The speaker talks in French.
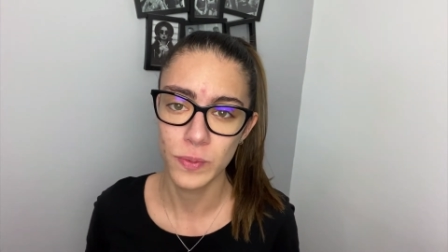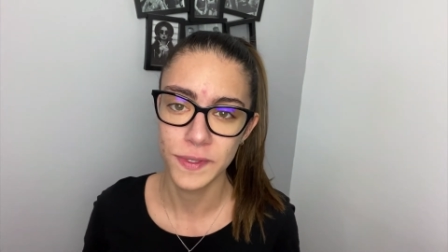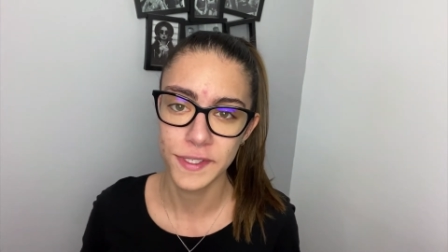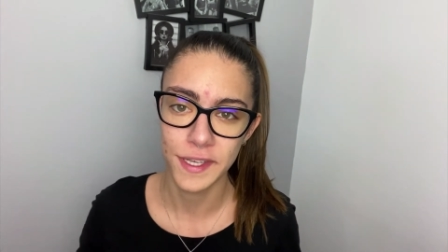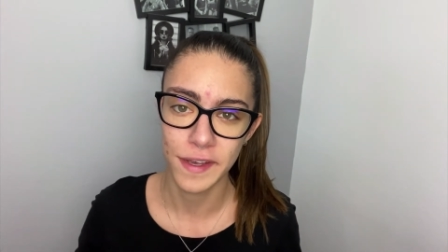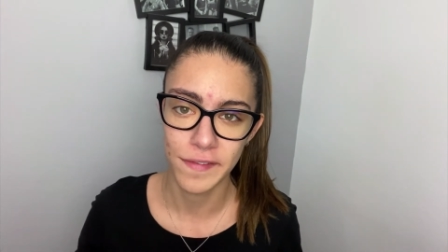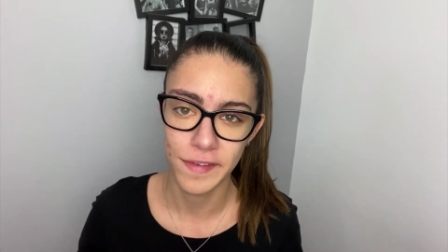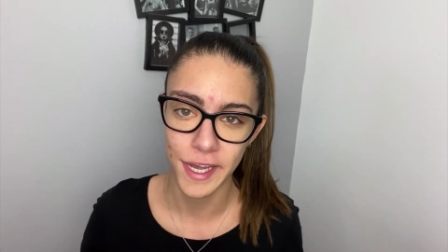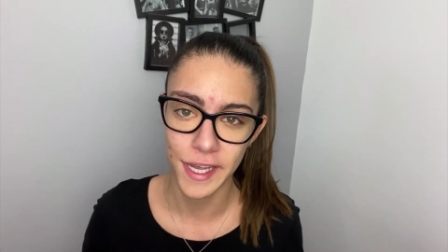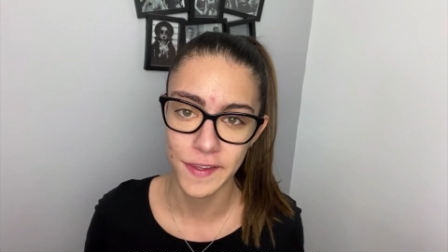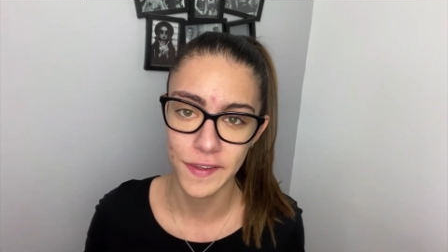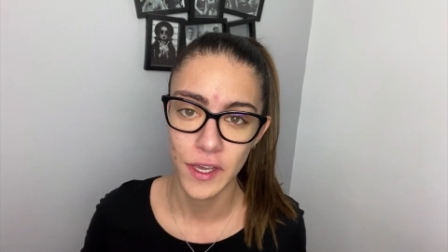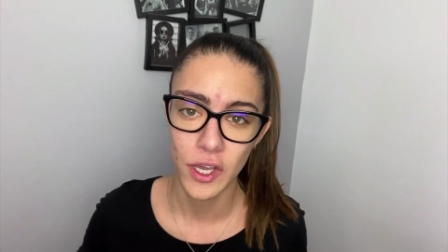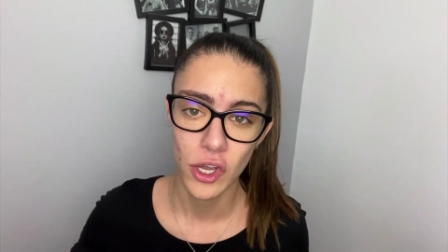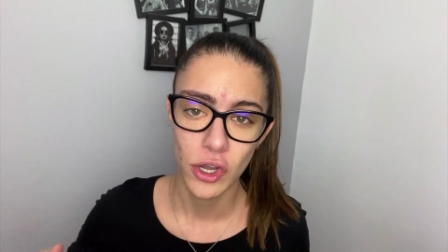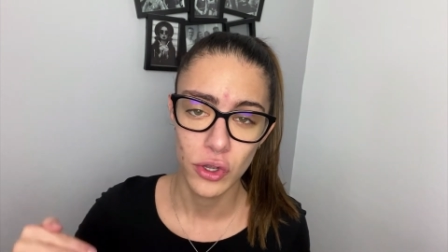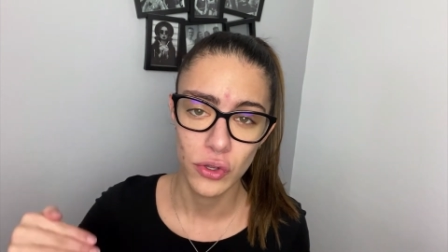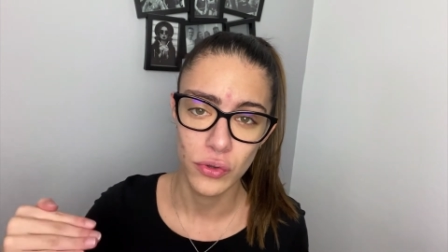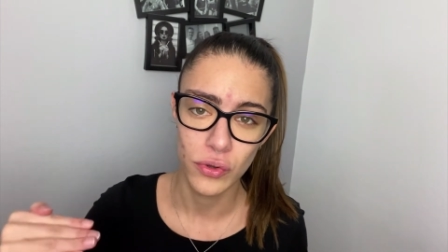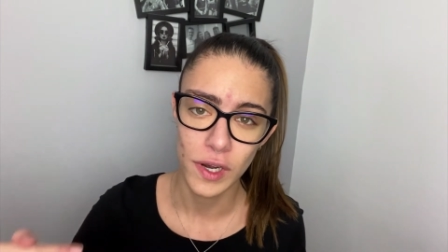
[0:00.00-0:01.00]
ça va être
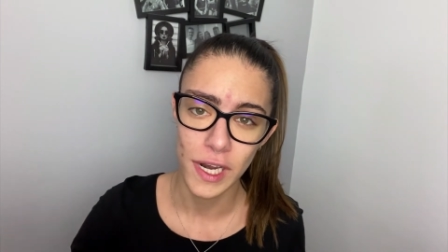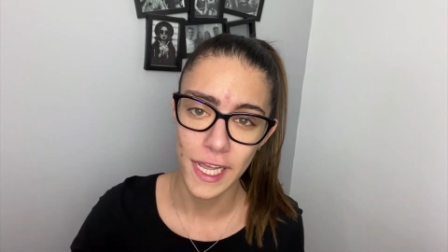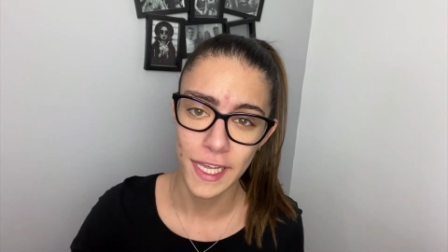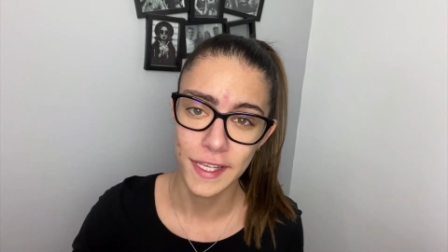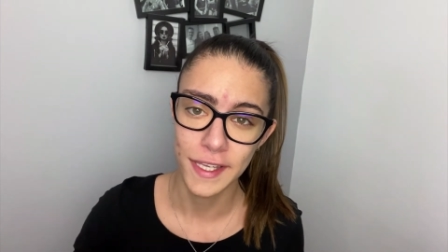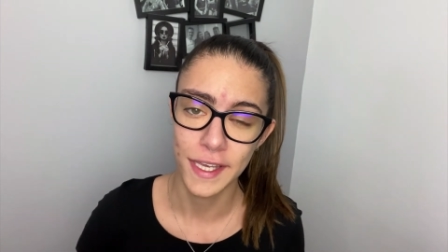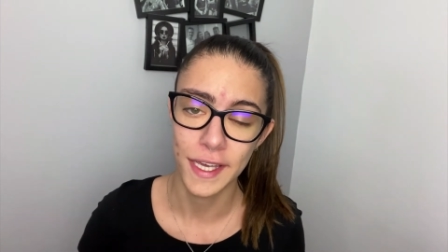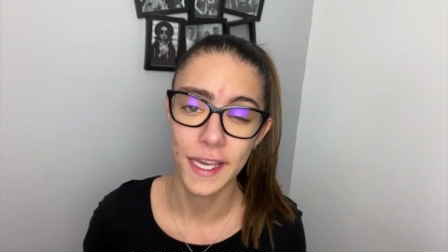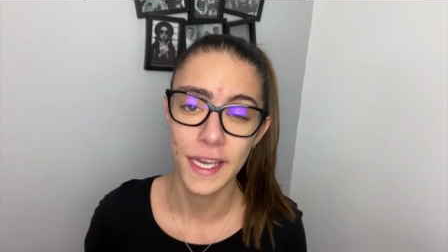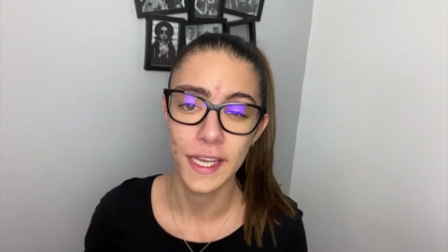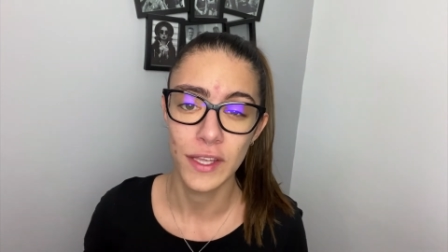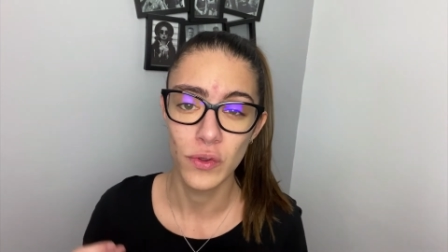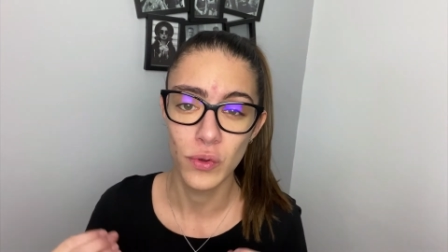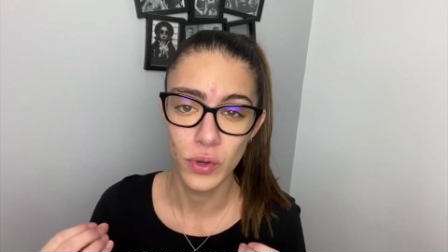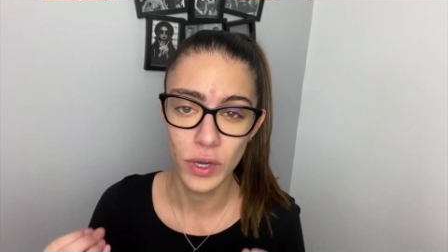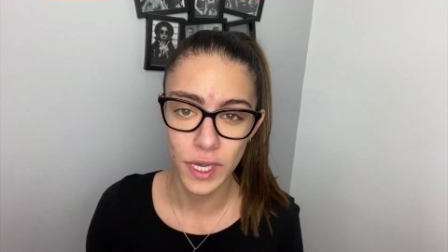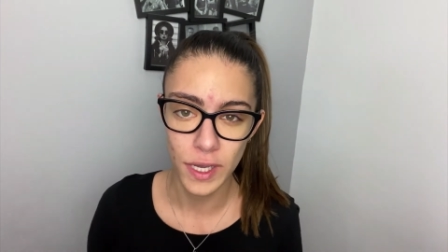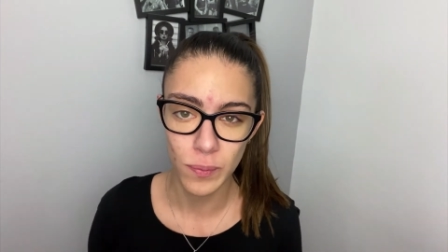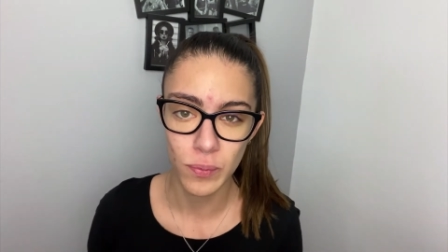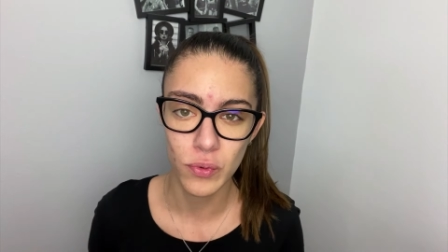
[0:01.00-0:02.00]
de liker et de
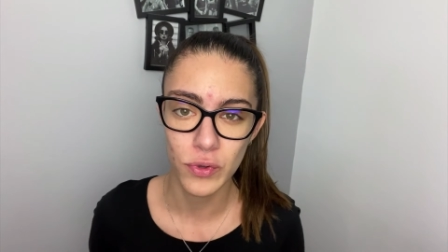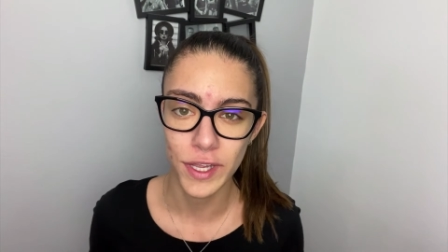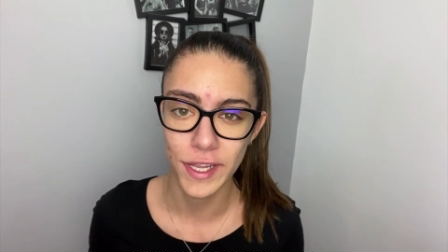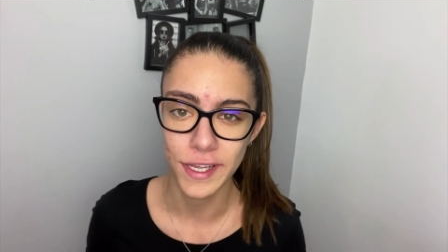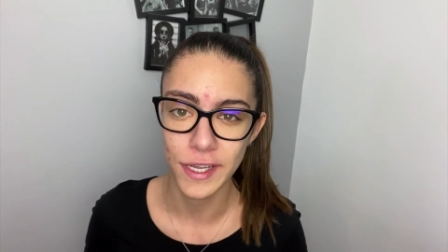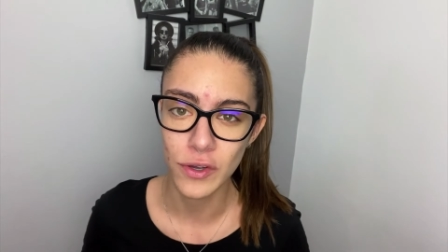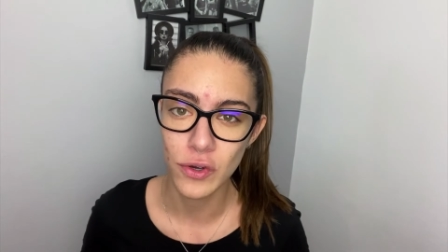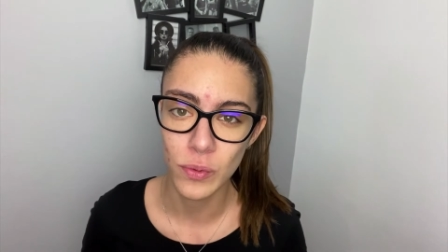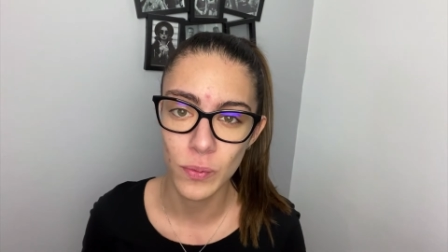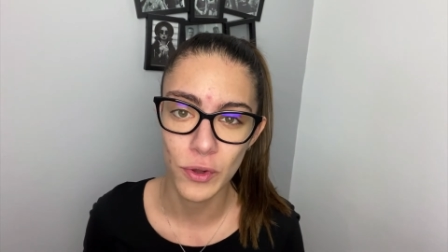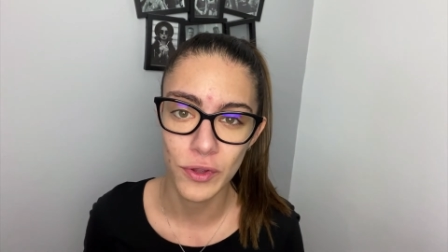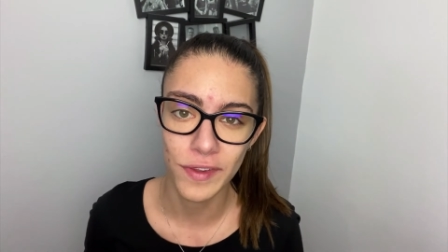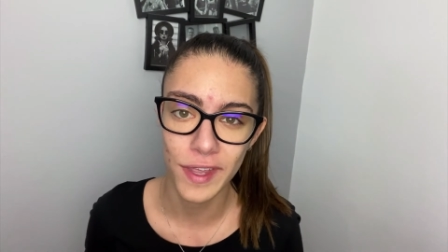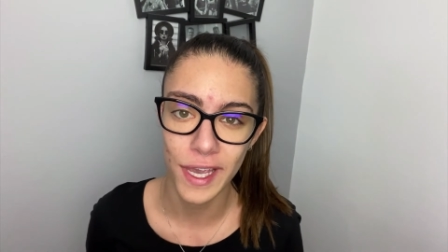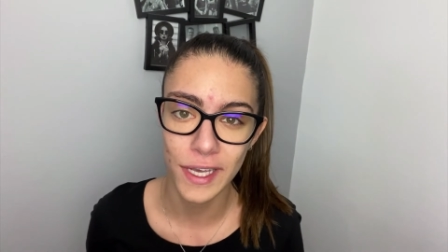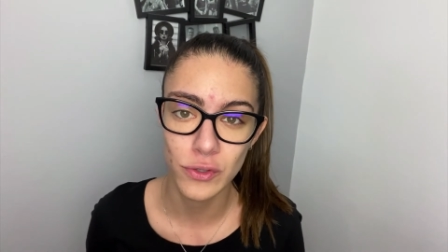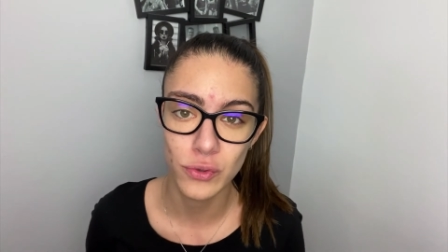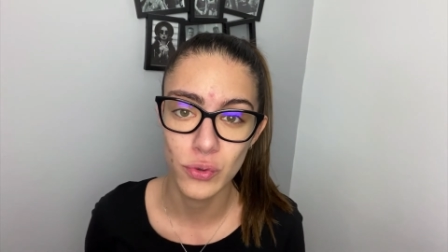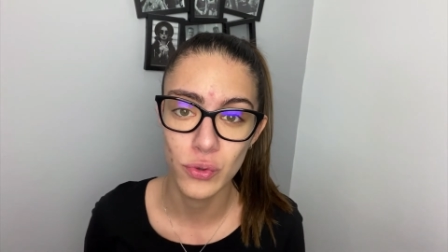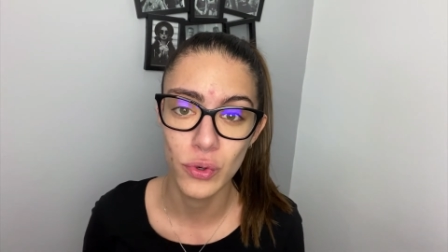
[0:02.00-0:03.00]
répondre à des
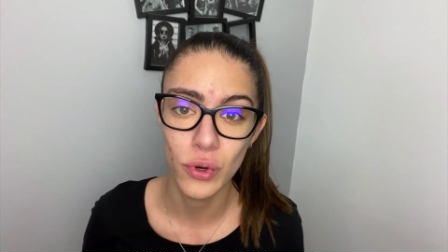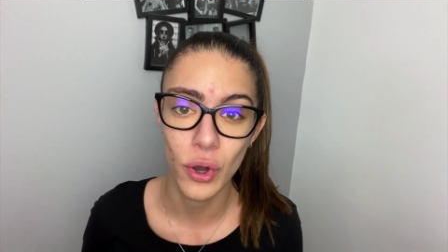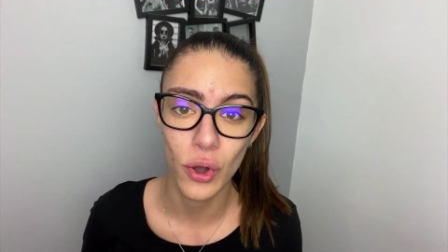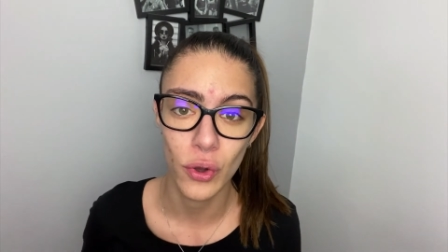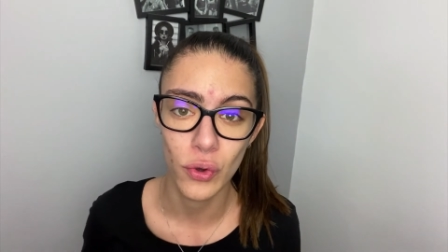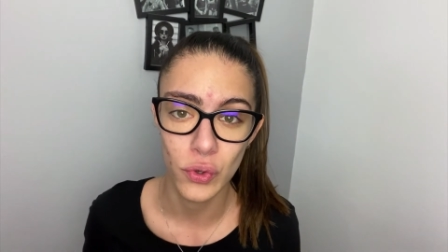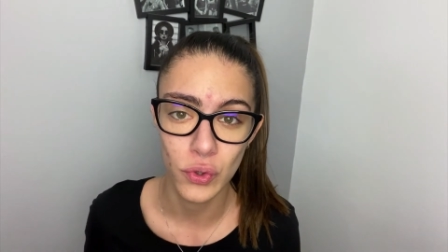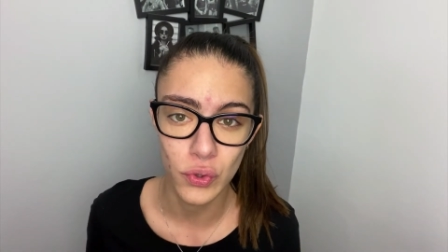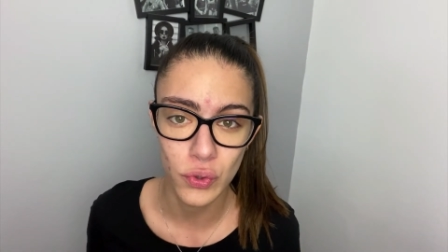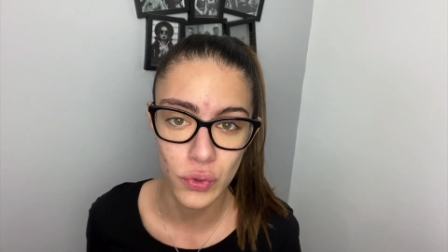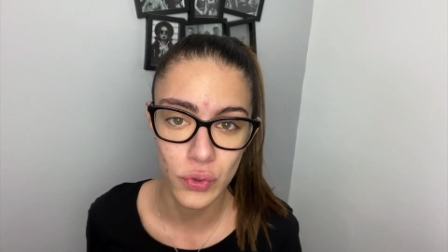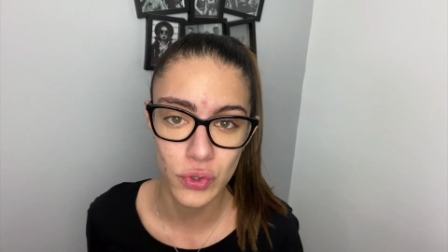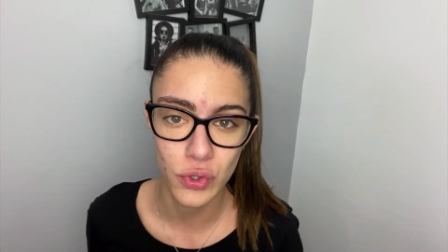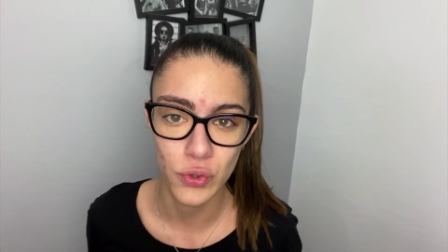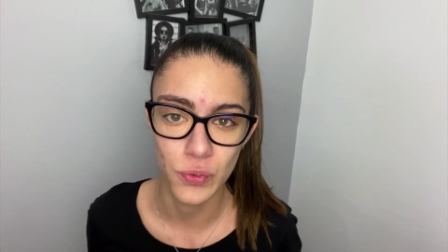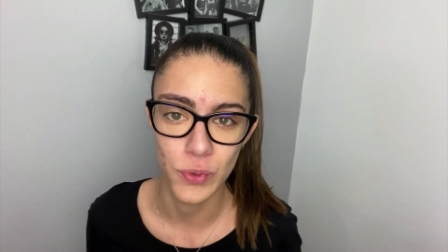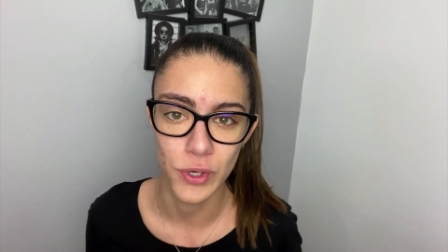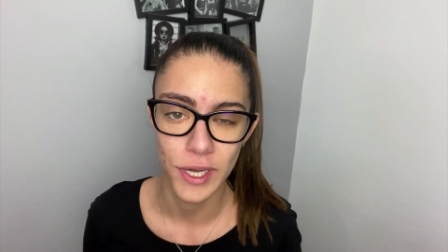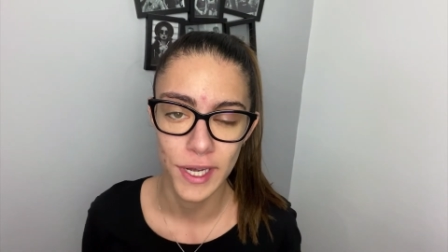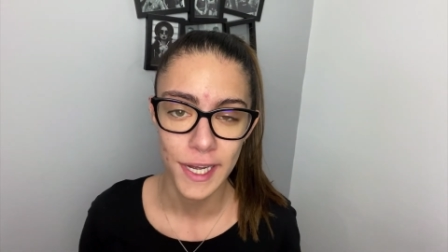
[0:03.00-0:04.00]
commentaires sur
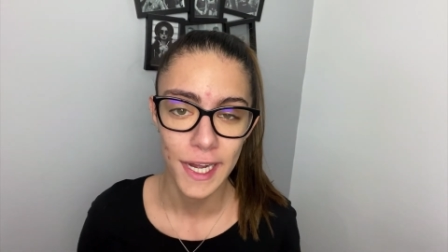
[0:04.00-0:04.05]
YouTube.